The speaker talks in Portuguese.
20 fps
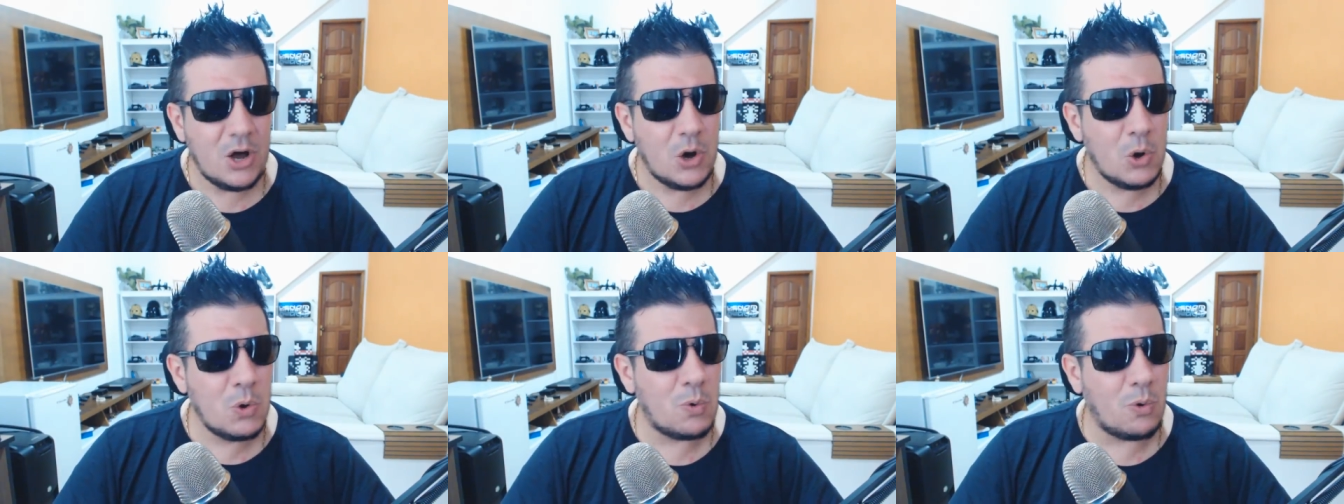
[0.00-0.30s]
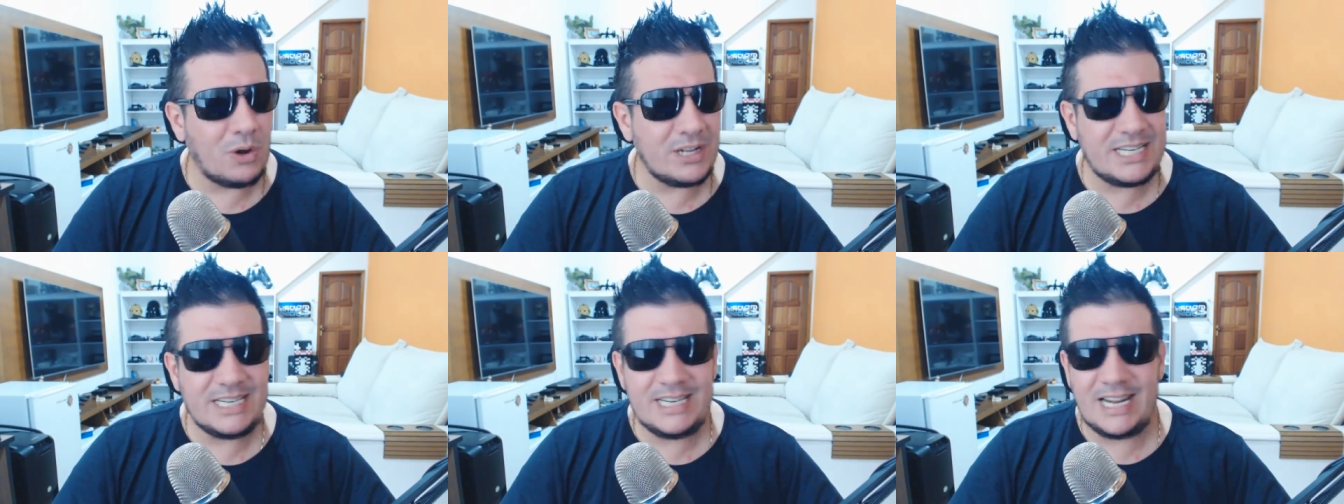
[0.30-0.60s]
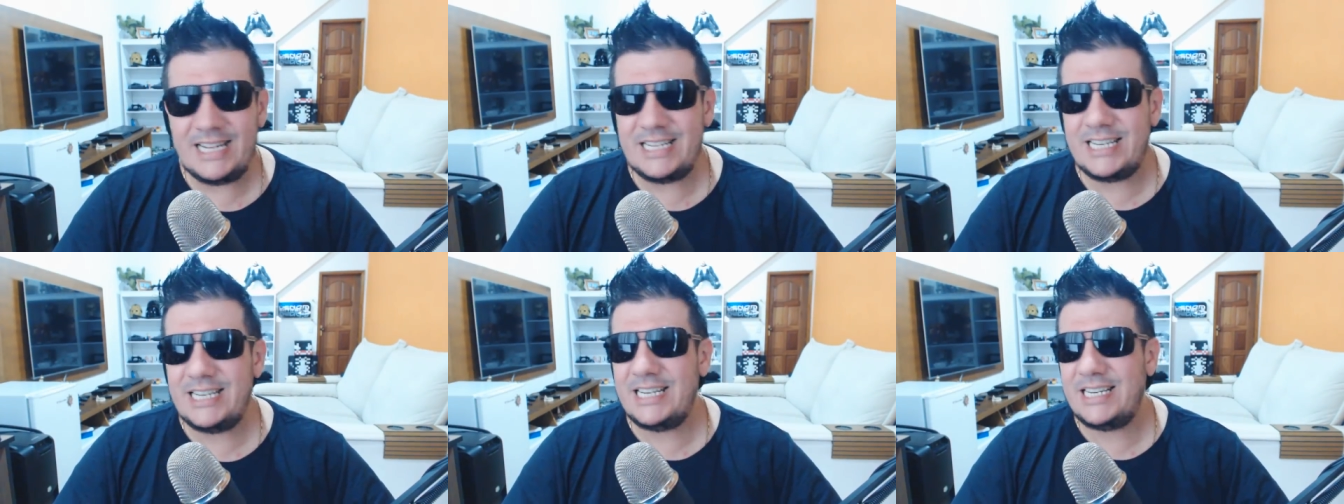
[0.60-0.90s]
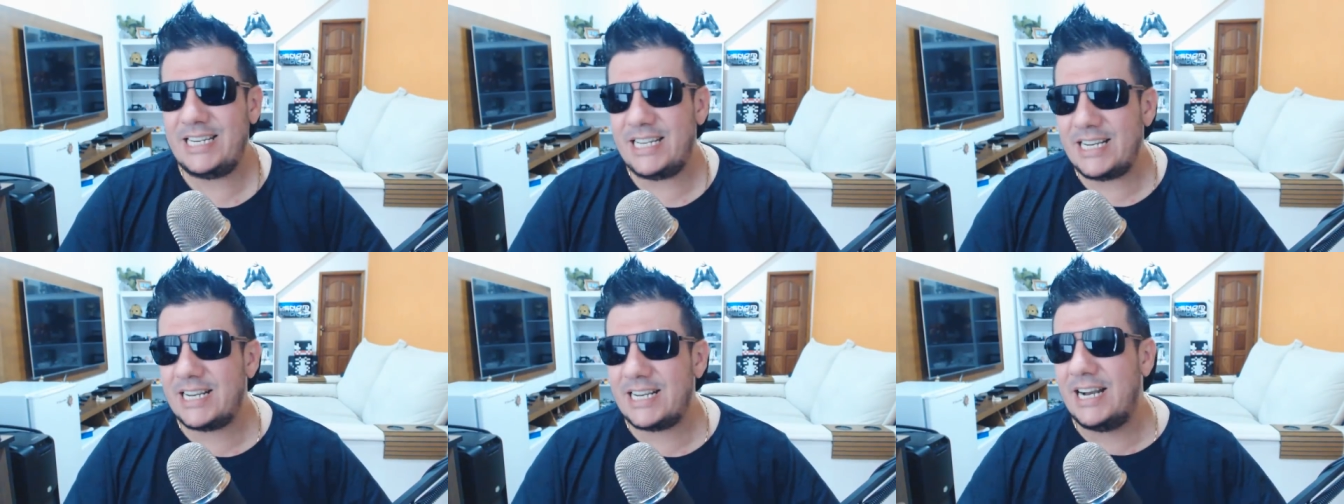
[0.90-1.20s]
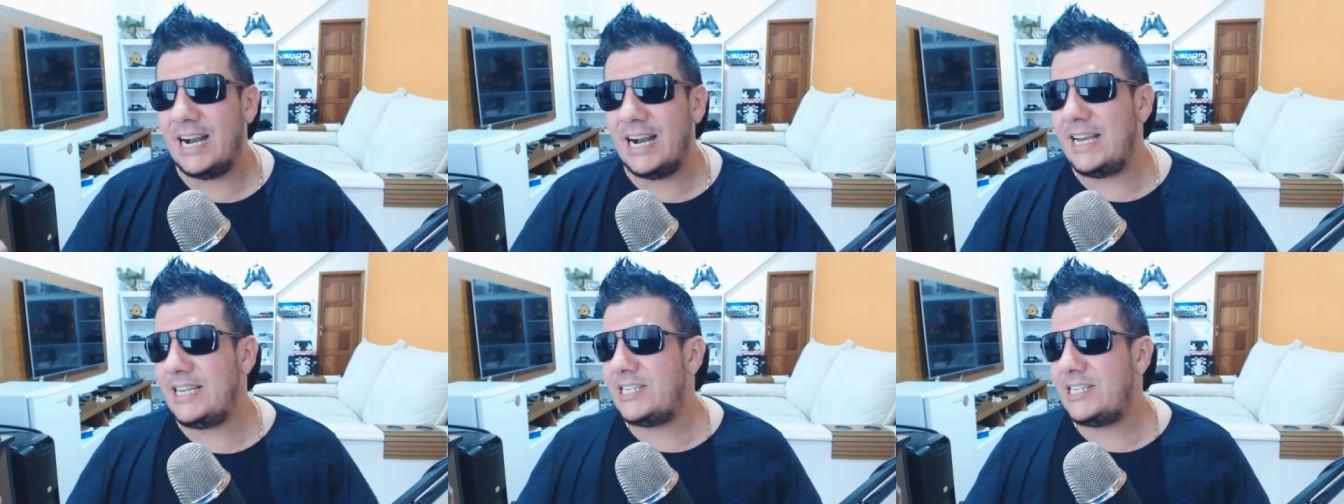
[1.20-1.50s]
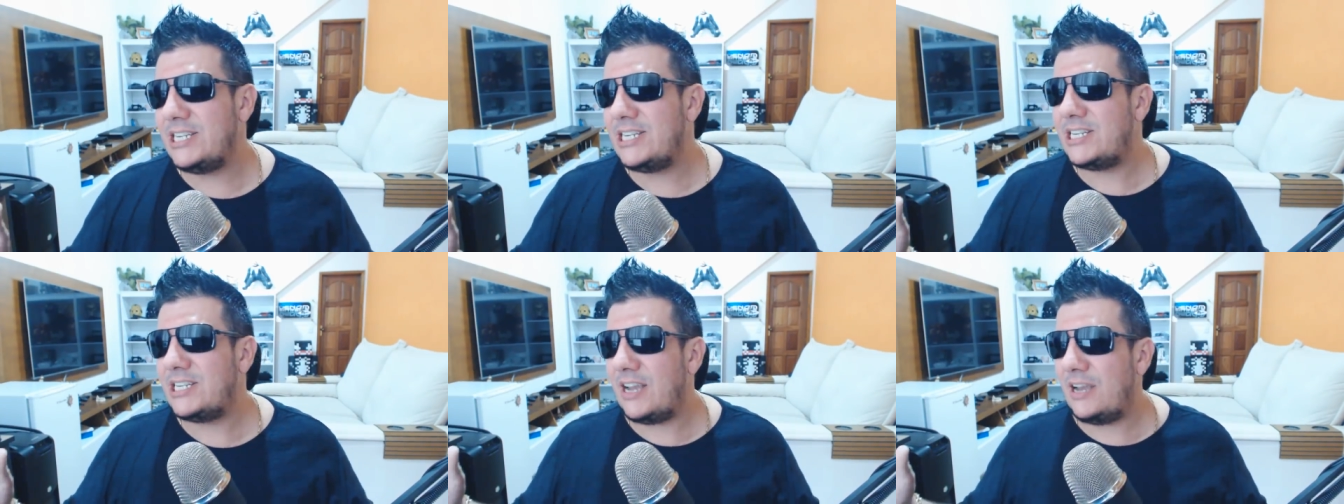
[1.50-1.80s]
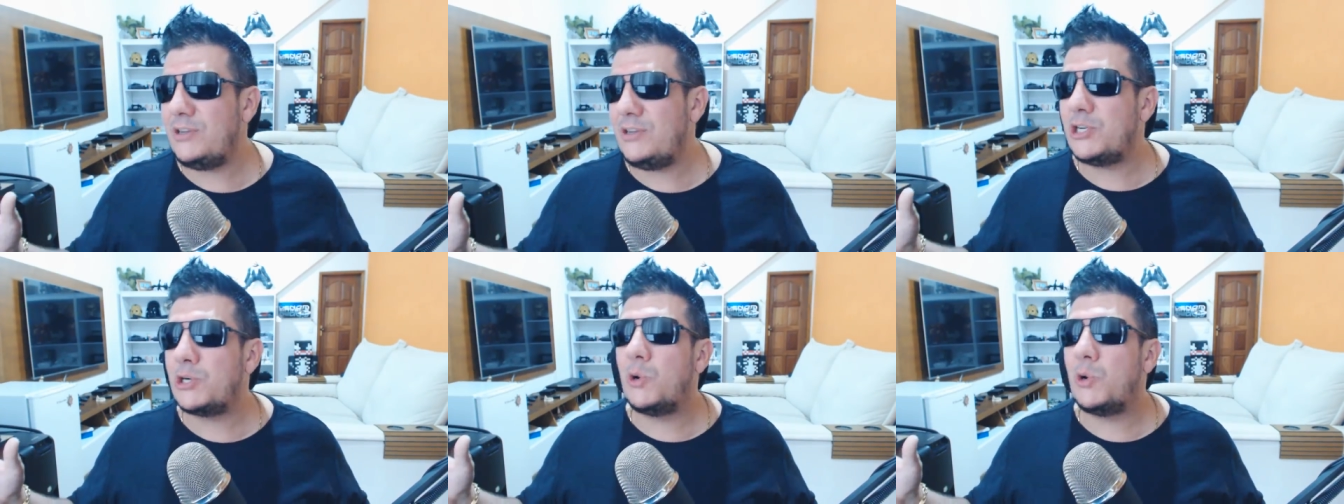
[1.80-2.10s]
Um continente gigante,
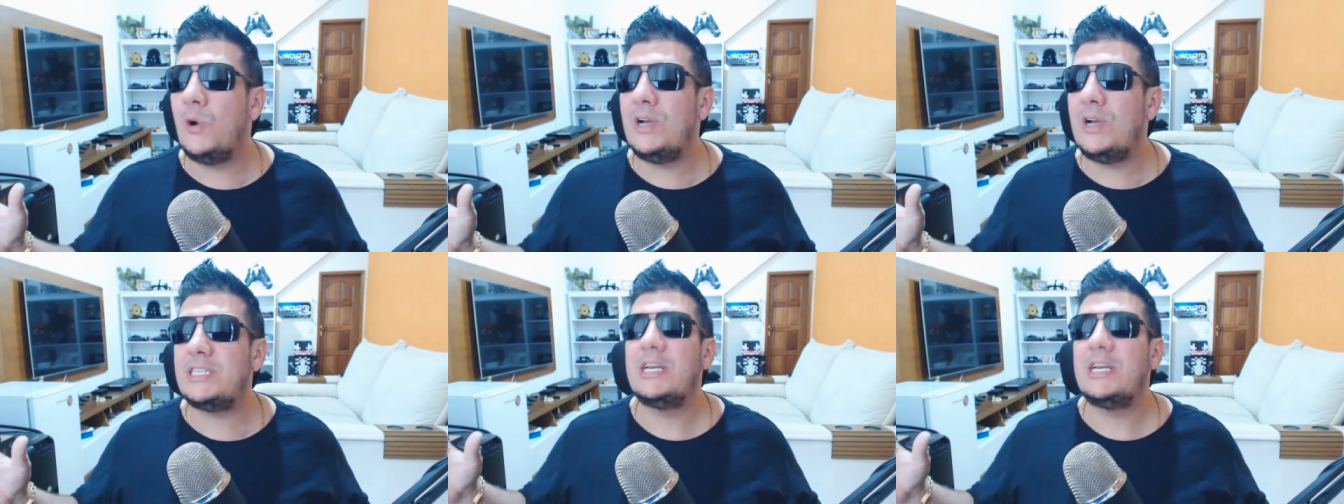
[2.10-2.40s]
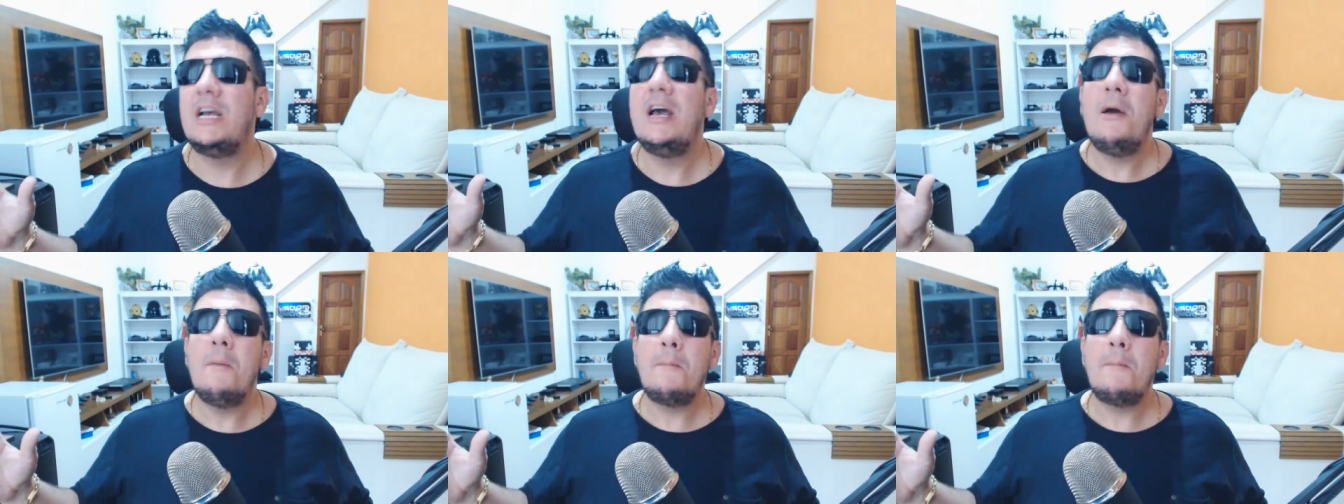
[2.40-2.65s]
cheio de coisas